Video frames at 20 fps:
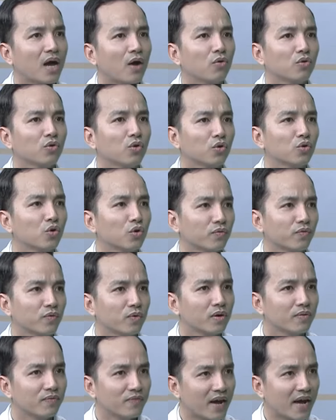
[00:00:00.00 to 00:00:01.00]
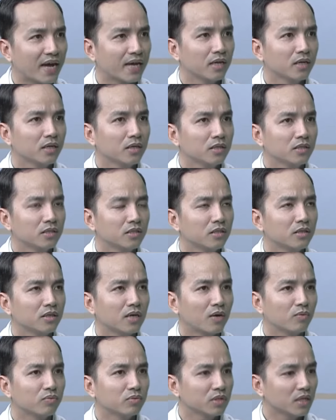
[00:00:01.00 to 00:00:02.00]
đau đột ngột vùng khớp vai
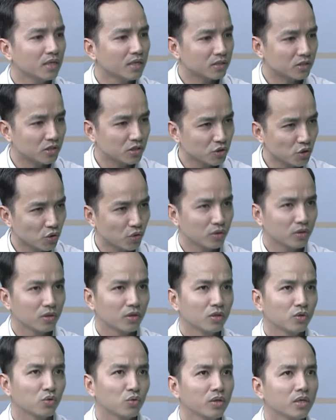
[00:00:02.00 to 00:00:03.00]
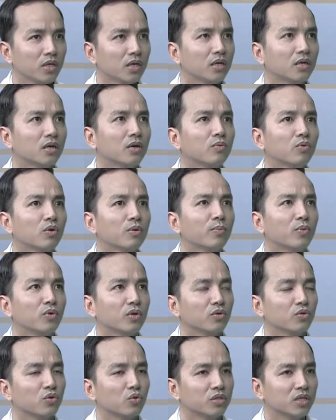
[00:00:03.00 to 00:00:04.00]
sưng nóng rất là dữ dội tuy nhiên không có
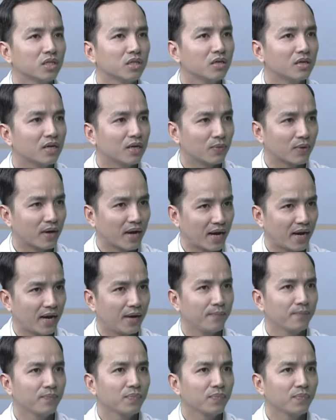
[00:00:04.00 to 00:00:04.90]
một yếu tố chấn thương nào cả